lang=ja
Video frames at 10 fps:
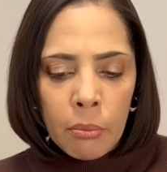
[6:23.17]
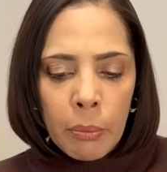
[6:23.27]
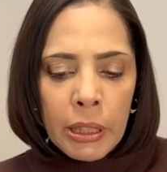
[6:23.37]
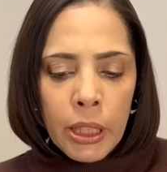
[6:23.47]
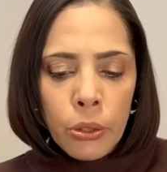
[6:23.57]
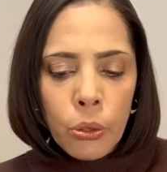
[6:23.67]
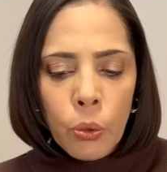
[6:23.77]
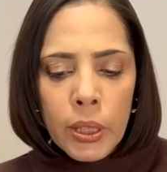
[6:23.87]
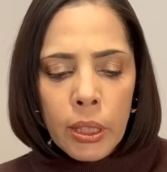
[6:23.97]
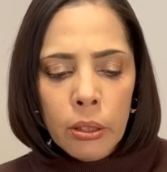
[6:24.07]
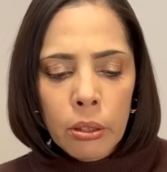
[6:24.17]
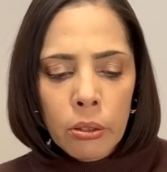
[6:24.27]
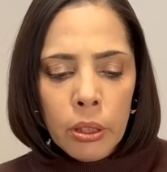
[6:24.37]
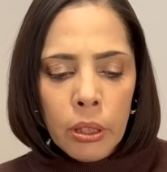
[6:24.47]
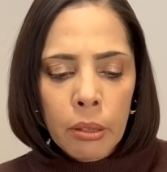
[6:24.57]
まだ情報は錯
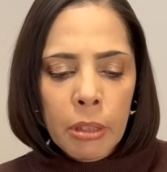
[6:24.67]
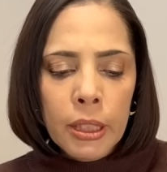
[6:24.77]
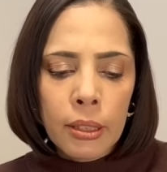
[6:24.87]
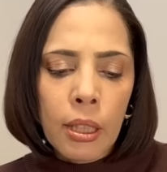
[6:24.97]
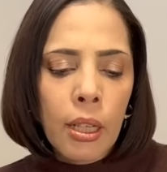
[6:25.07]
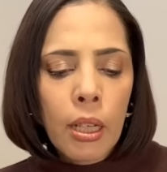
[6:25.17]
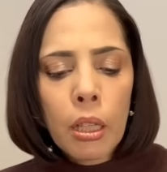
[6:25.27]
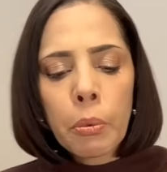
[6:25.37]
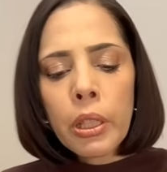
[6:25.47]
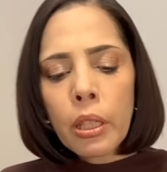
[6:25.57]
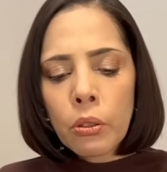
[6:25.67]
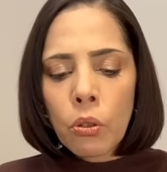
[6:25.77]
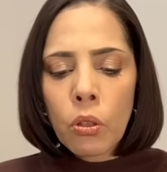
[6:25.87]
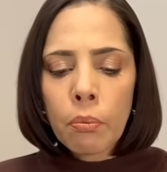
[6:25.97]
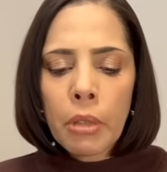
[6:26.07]
綜していますが、安倍派
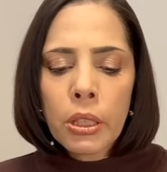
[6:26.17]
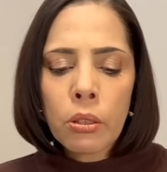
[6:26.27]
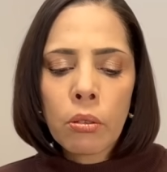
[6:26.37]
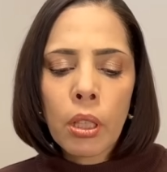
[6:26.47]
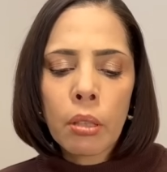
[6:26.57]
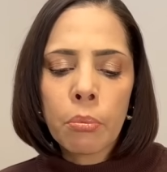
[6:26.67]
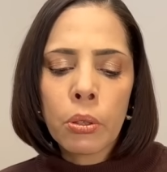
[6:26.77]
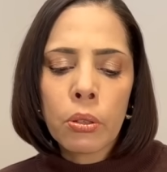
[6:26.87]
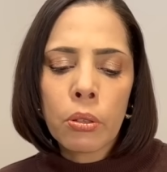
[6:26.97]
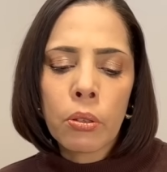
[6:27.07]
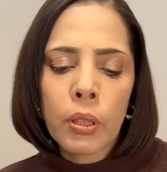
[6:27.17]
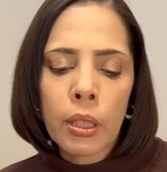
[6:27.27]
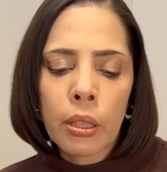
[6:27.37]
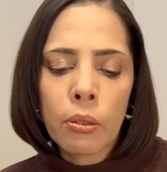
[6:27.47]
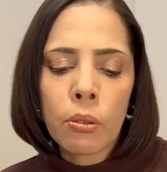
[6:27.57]
の松野官房長
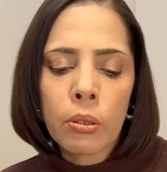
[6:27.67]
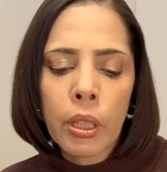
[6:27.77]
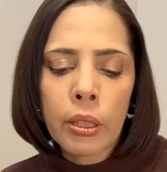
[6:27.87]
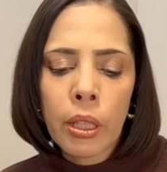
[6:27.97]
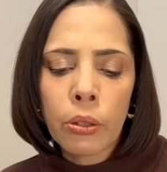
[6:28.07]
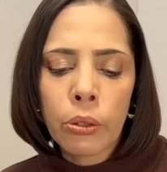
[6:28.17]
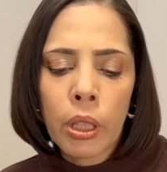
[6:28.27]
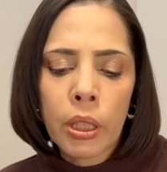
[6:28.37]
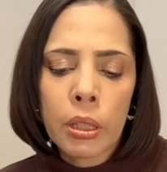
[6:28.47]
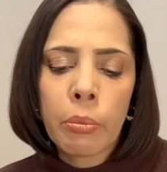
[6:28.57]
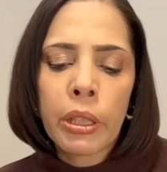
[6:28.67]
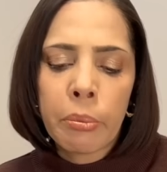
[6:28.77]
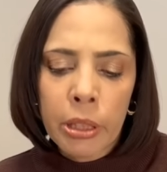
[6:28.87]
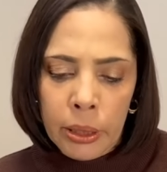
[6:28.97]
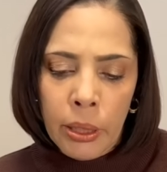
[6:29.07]
官が交代かという話もあり
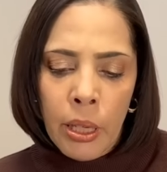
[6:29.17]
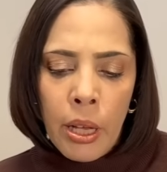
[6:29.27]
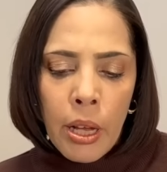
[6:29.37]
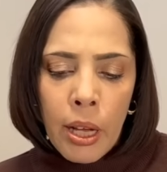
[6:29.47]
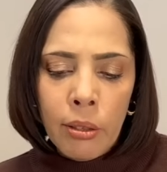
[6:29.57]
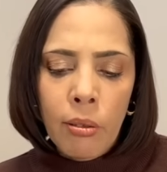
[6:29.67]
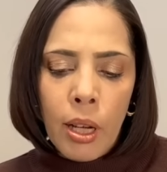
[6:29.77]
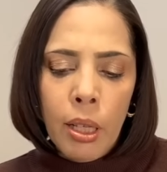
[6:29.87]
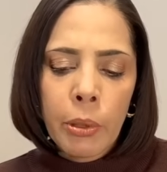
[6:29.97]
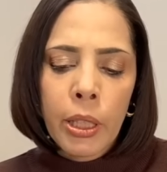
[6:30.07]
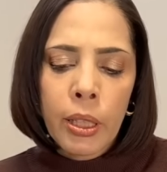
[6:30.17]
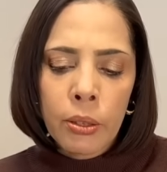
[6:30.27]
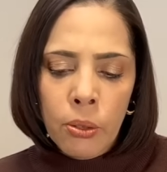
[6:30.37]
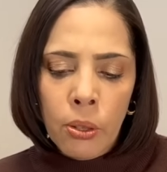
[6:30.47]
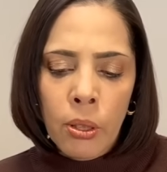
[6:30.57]
ます。あと、安倍派
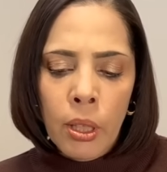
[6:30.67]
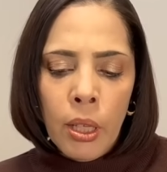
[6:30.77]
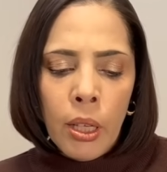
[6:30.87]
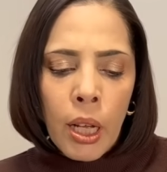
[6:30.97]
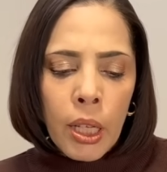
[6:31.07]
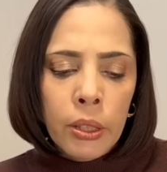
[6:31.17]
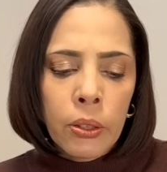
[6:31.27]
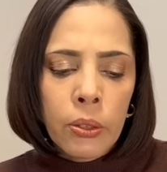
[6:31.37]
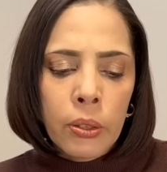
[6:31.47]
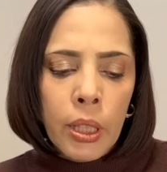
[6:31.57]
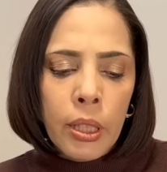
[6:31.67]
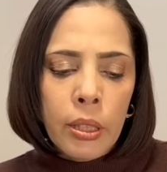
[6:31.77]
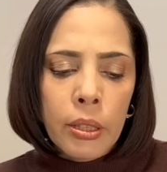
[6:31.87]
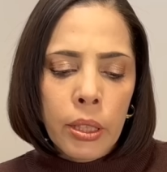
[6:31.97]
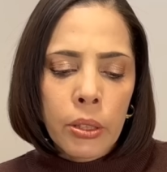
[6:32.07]
の萩生田
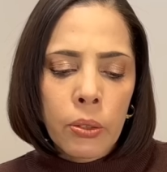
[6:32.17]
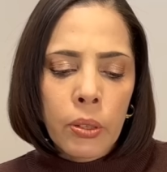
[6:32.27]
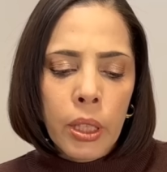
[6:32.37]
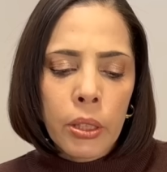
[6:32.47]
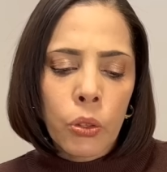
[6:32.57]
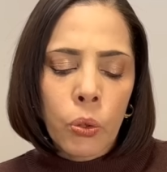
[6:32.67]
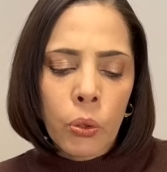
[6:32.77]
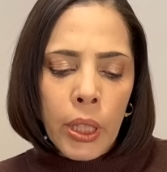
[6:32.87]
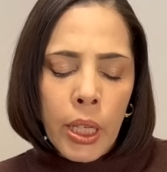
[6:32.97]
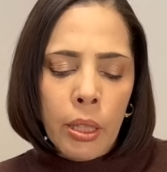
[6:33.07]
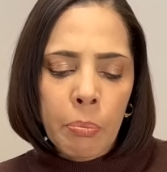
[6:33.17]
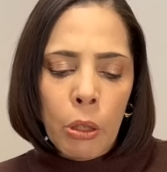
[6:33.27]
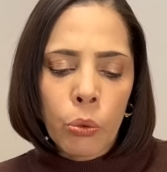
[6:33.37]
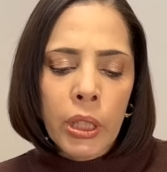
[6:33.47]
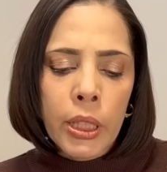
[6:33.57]
政調会長や、
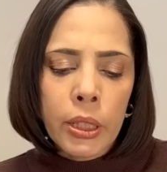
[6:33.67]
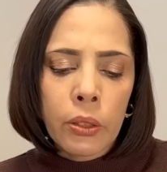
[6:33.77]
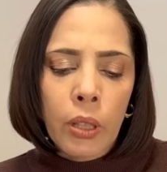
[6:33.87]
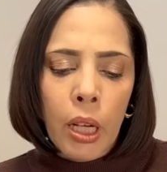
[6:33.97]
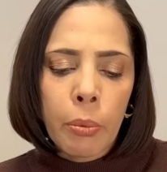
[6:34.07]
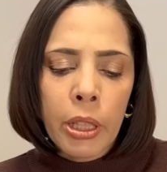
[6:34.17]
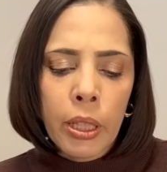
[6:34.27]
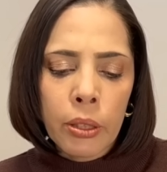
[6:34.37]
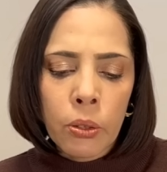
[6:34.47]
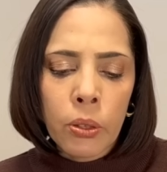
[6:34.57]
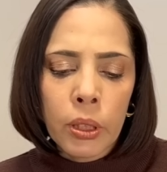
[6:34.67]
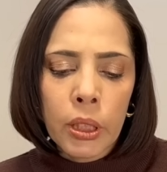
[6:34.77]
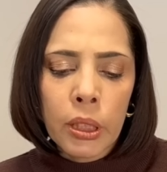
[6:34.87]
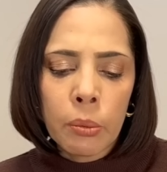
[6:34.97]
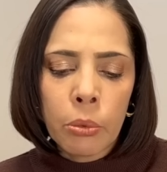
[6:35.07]
まあ、同じく安倍派の
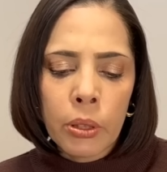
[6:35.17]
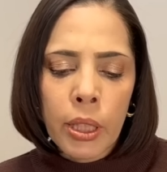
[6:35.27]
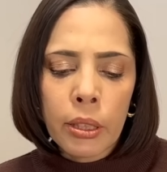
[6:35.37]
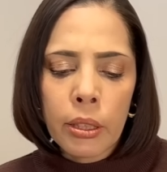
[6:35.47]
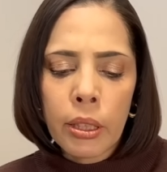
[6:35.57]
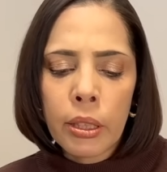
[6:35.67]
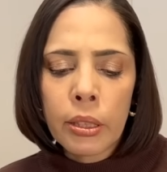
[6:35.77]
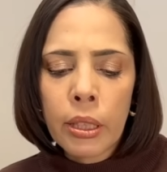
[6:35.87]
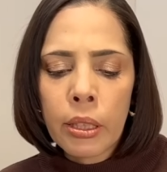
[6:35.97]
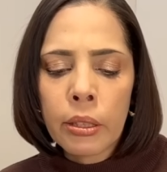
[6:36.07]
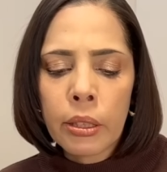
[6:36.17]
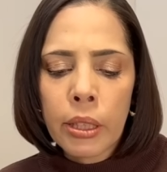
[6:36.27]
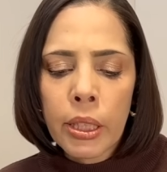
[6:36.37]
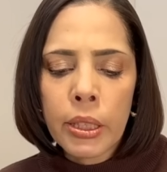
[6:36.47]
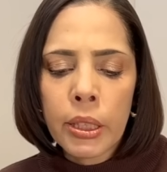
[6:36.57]
西村経産
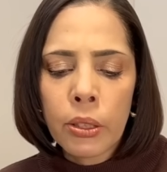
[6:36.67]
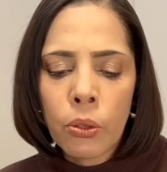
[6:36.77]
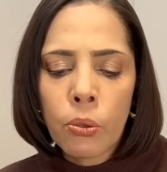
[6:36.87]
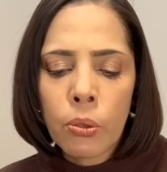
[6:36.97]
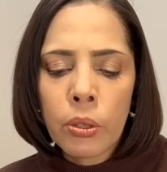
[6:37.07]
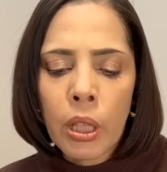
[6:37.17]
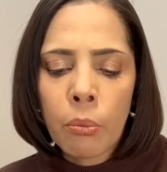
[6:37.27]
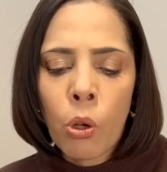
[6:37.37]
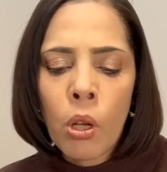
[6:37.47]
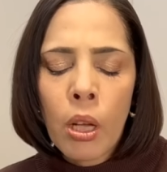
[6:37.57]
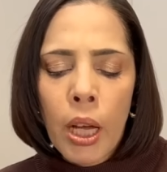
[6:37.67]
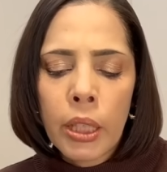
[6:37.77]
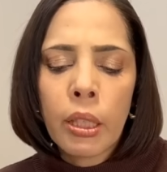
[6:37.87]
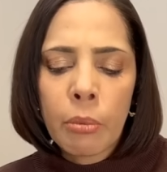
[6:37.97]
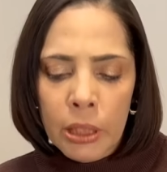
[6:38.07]
大臣の交代もあ
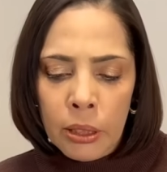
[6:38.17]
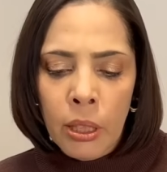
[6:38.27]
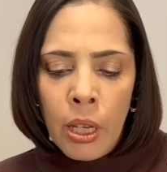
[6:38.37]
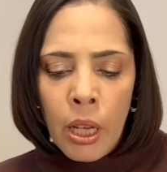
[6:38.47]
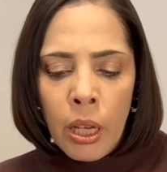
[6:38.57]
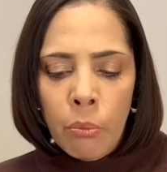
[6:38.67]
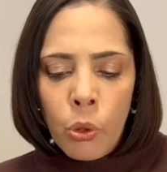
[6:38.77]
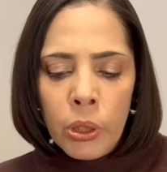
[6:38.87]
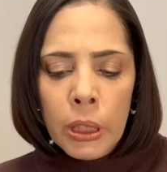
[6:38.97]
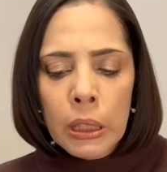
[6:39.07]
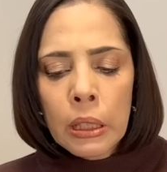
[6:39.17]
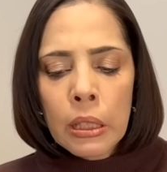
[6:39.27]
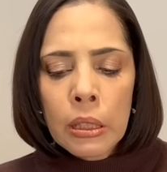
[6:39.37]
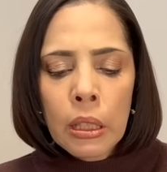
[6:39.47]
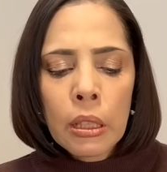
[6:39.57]
り得ます。もう岸田
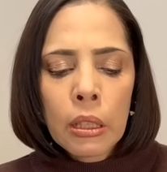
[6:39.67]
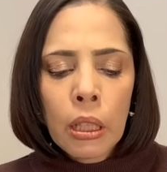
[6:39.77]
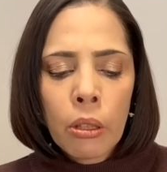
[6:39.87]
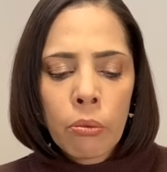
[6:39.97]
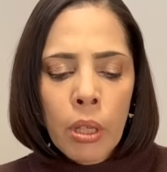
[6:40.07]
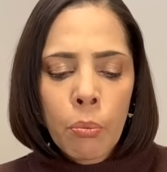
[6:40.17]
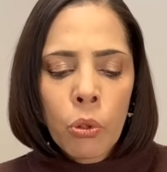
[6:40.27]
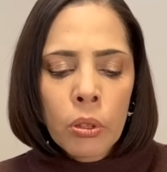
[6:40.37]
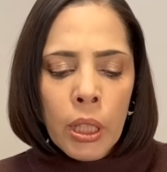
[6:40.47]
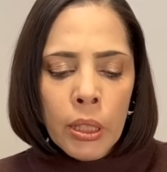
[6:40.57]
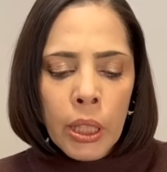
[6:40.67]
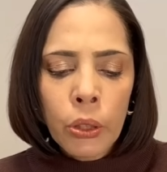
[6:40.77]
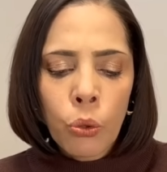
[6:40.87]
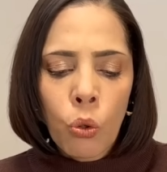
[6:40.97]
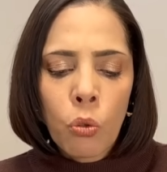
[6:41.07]
政権は持たな
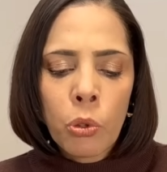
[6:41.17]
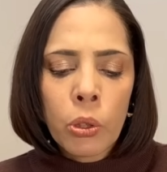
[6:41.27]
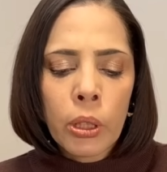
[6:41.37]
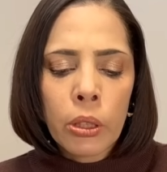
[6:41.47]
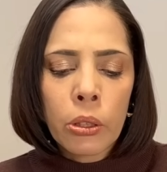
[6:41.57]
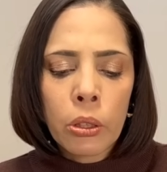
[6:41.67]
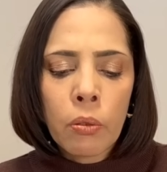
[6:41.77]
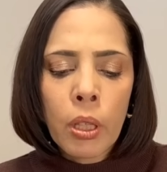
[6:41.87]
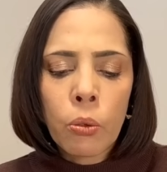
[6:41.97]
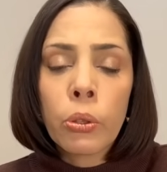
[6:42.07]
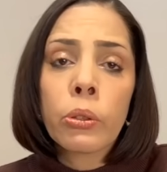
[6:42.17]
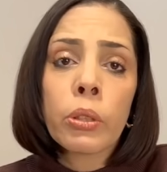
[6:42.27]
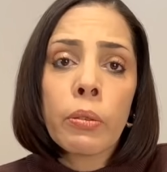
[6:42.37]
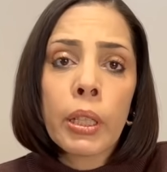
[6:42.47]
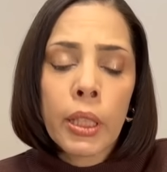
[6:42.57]
いと思っている人は多いの
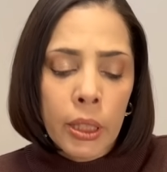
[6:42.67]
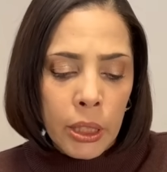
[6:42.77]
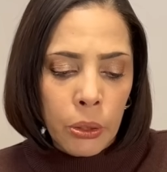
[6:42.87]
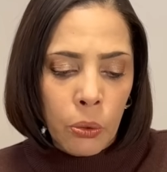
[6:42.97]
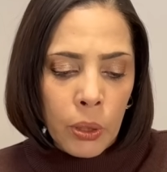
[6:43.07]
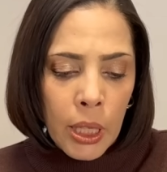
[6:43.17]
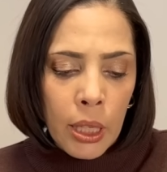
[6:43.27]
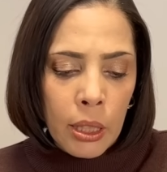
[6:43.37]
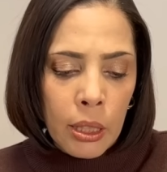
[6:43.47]
ではないでしょうか。